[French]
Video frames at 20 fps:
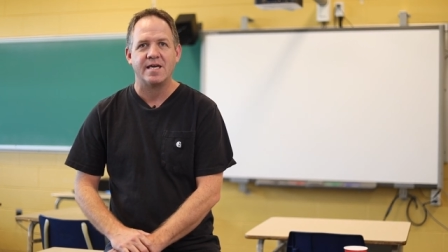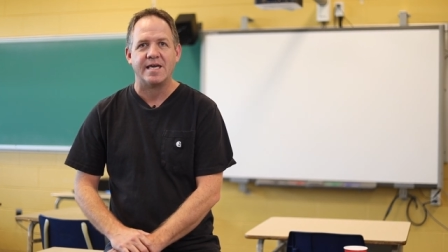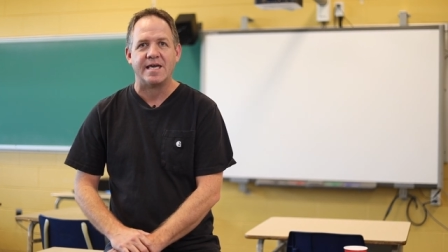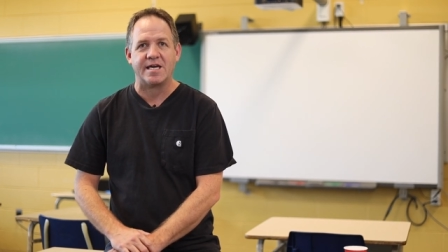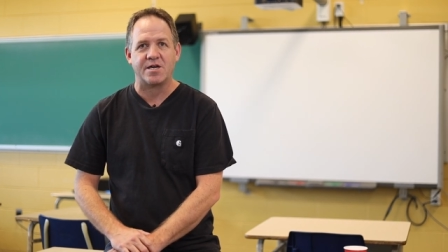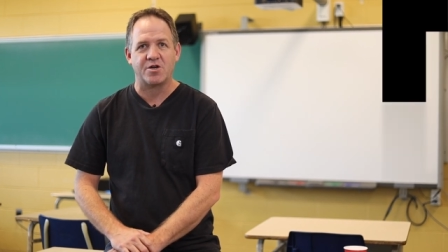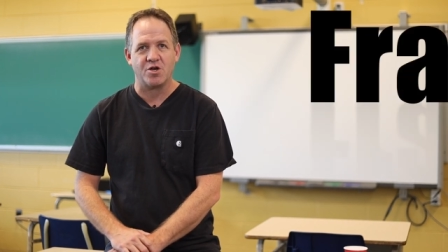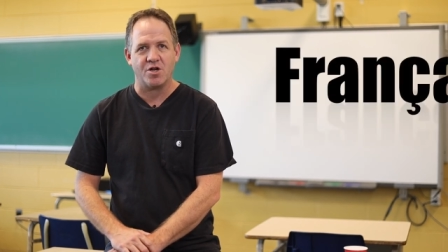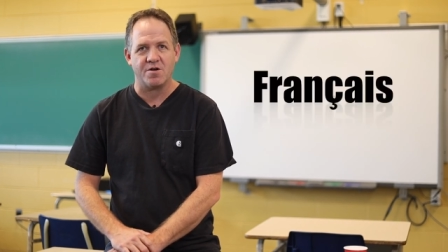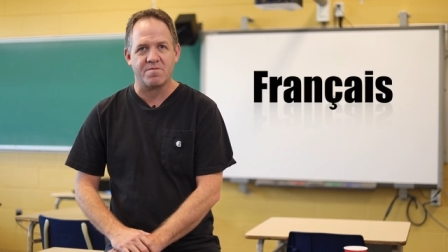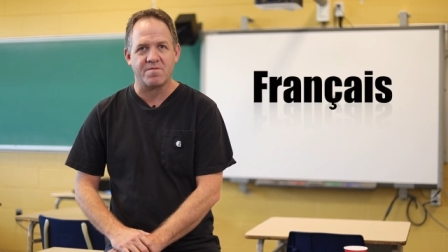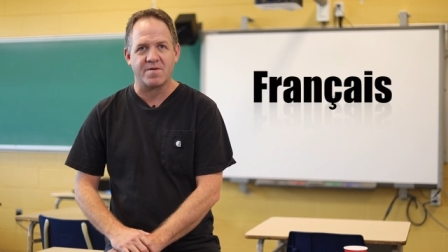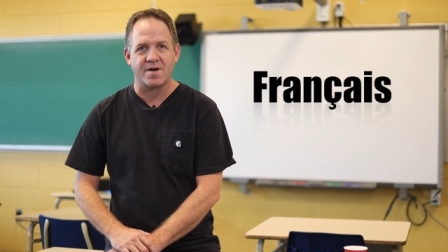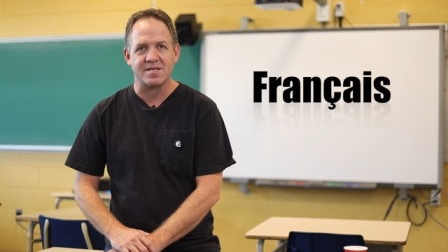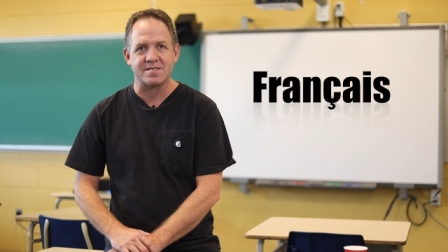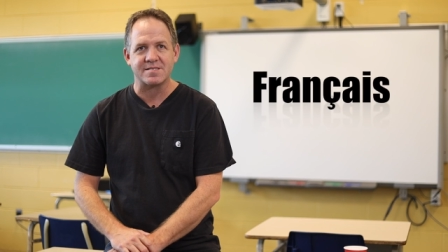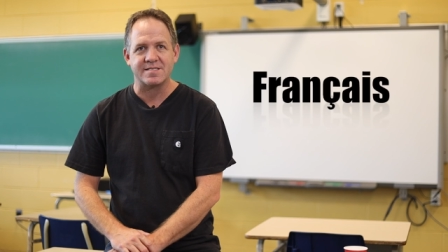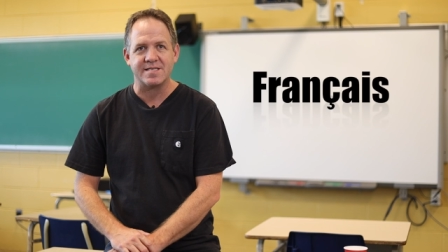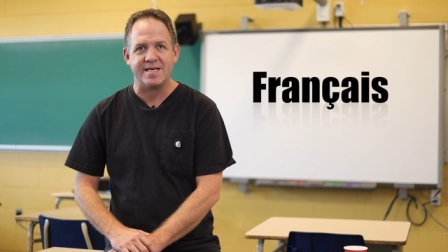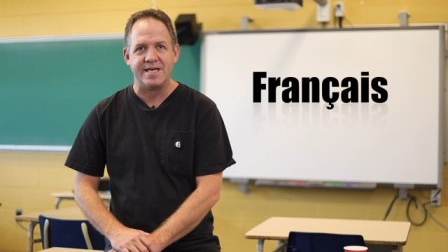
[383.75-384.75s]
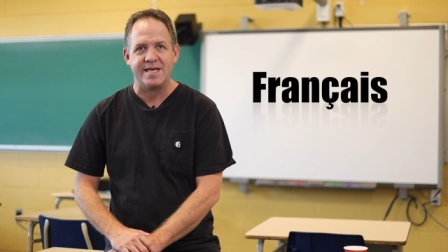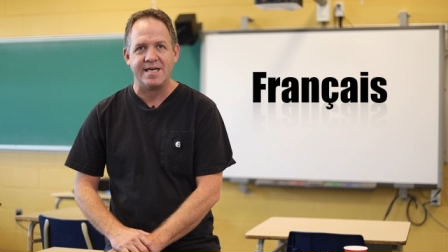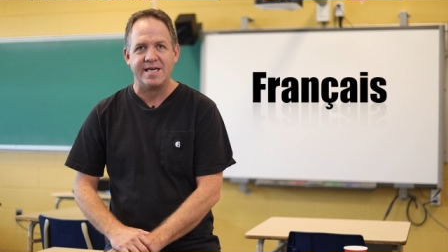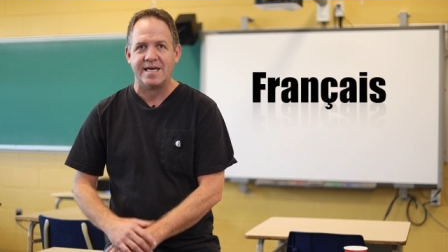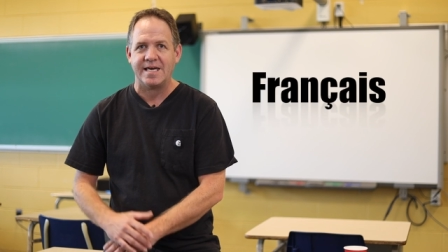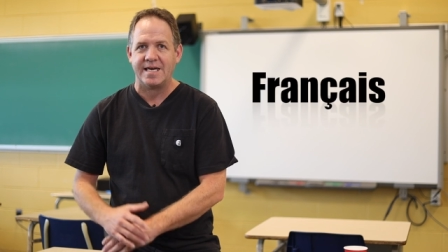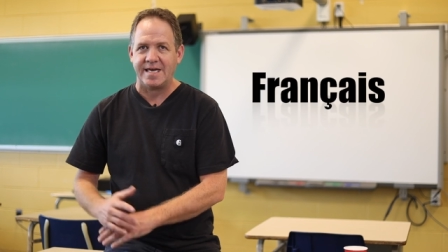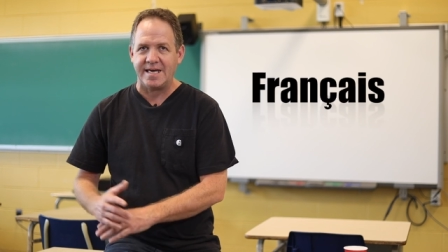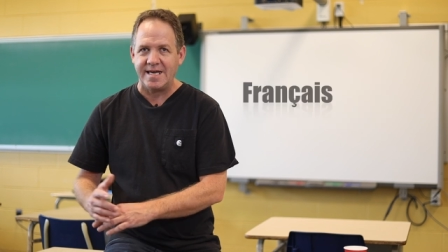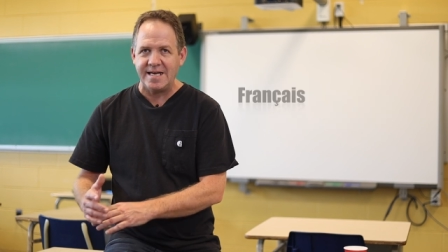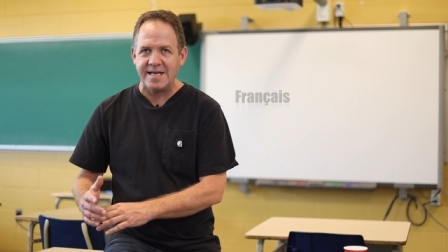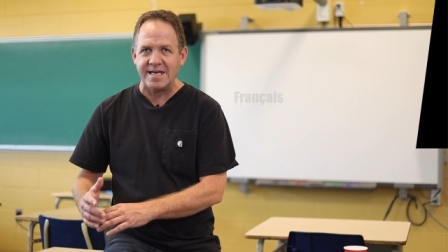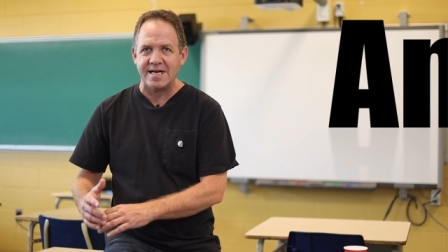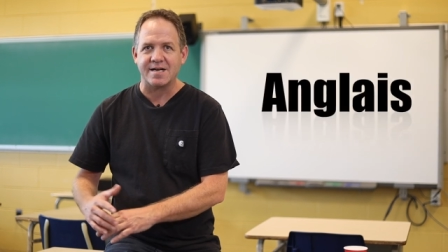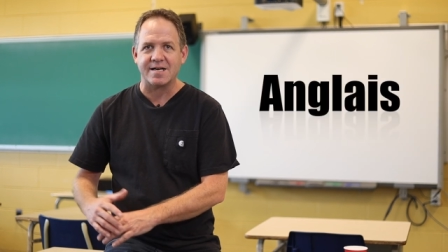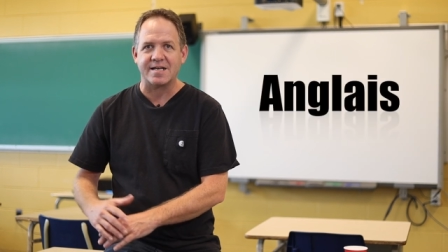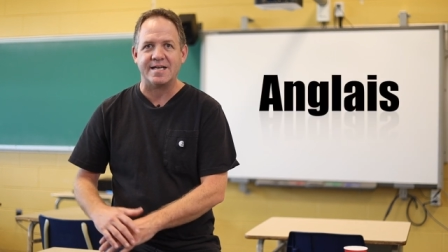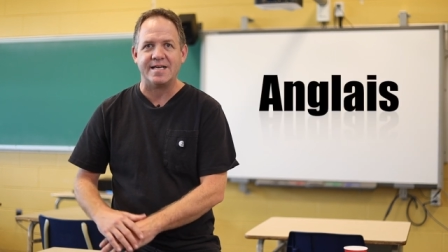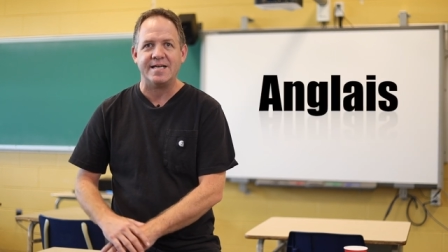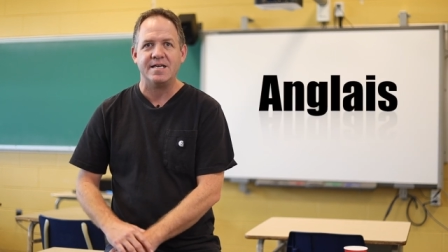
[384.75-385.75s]
et que le français et
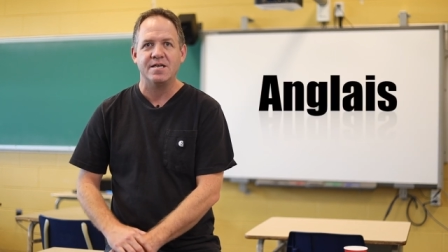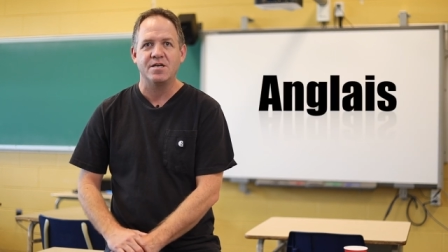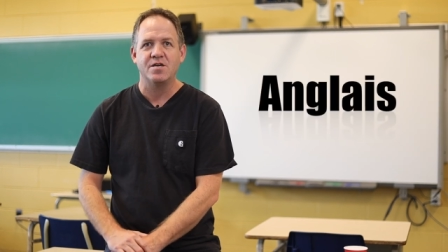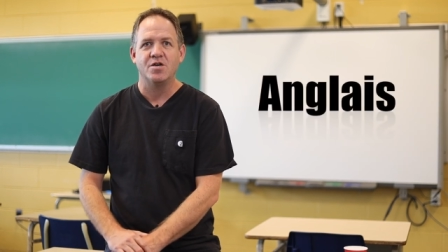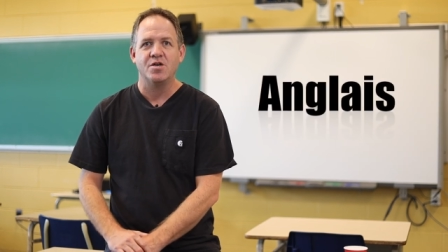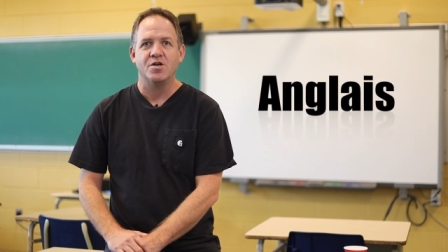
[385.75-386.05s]
l'anglais